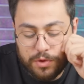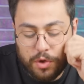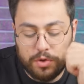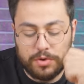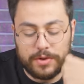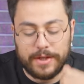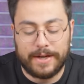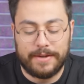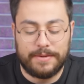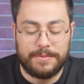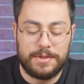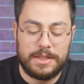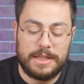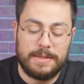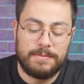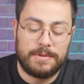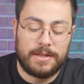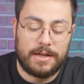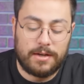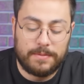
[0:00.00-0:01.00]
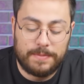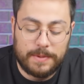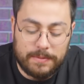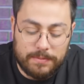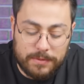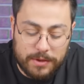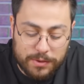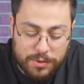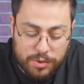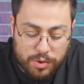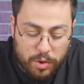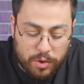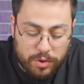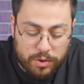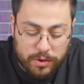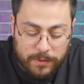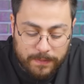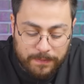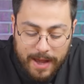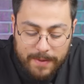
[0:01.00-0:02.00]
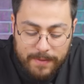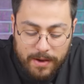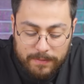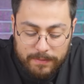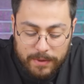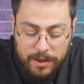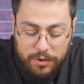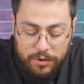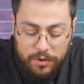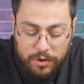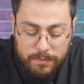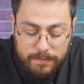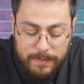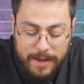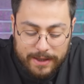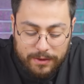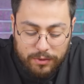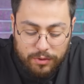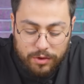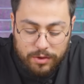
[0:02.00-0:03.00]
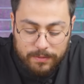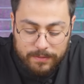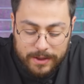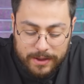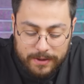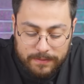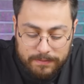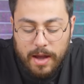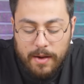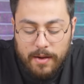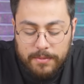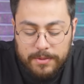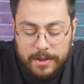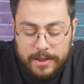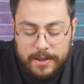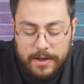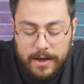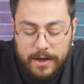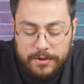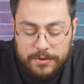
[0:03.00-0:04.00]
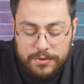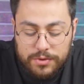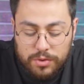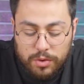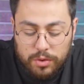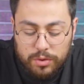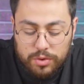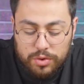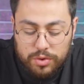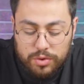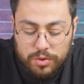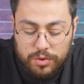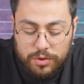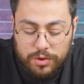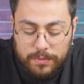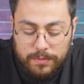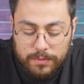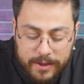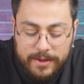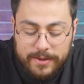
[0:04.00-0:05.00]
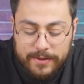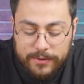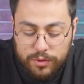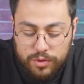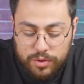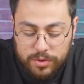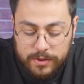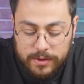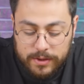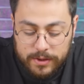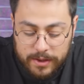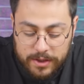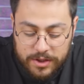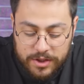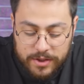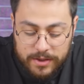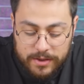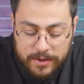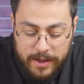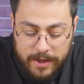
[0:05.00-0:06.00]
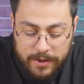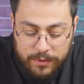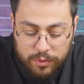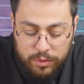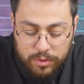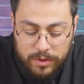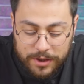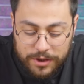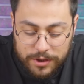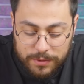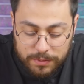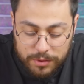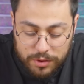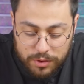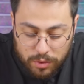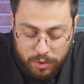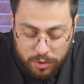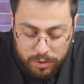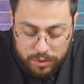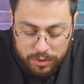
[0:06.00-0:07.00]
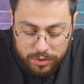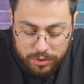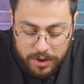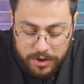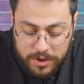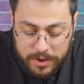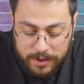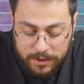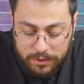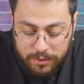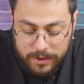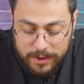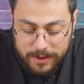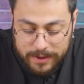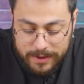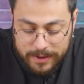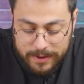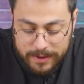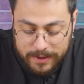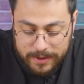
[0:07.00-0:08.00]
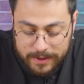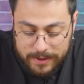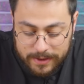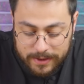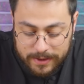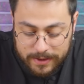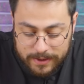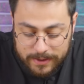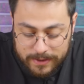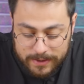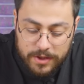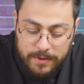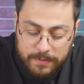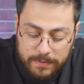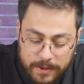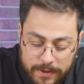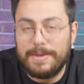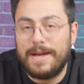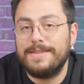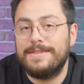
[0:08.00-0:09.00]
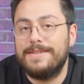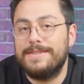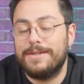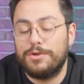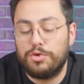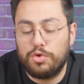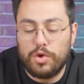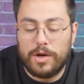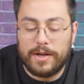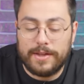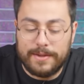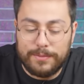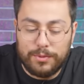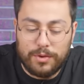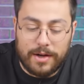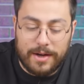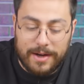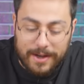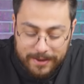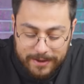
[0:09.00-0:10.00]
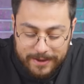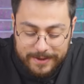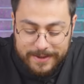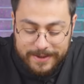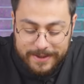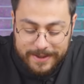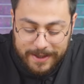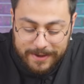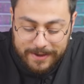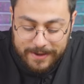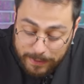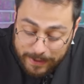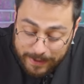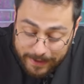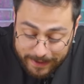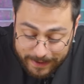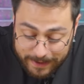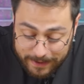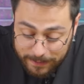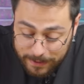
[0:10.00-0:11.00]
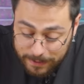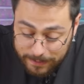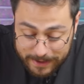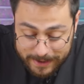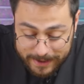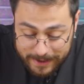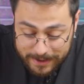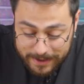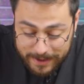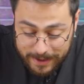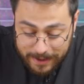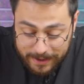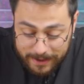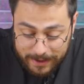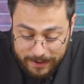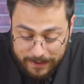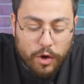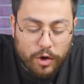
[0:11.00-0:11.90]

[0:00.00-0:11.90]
Gönderdim şimdi ne yapayım diye sordum. Hemen bakıyorum bekliyorum dedim. Tamamdır kaydınızı oluşturdum. 2-3 günü içinde ulaşmış olur. Teşekkür ederiz. Şimdi ben size şu anda bunu anlatırken bana yeni bir mesaj geldi.